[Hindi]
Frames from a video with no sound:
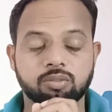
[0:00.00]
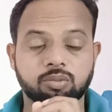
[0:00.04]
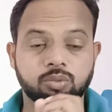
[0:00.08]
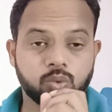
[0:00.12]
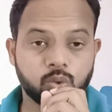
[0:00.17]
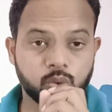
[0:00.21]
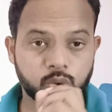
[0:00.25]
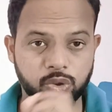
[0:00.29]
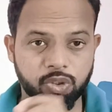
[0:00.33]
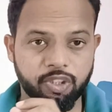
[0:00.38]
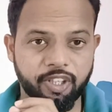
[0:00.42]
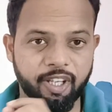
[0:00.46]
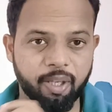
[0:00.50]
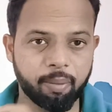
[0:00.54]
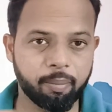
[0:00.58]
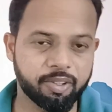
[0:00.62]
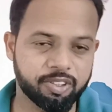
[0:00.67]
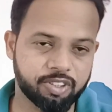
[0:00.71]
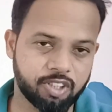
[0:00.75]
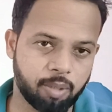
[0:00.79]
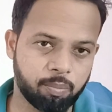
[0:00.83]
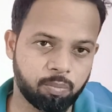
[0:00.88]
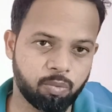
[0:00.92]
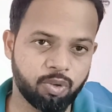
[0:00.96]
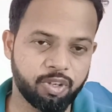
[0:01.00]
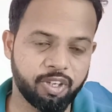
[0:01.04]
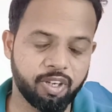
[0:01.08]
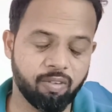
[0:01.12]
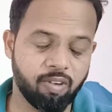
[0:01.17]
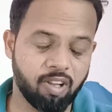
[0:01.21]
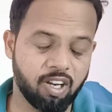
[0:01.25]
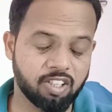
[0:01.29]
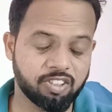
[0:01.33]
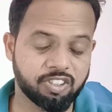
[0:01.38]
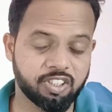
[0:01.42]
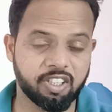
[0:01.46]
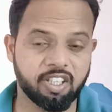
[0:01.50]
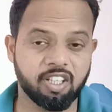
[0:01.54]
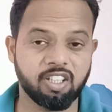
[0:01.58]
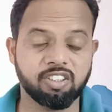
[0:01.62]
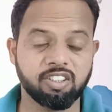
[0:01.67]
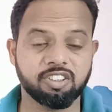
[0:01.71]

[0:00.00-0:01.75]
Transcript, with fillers: उस ढेर में से आपको ये वाला चैनल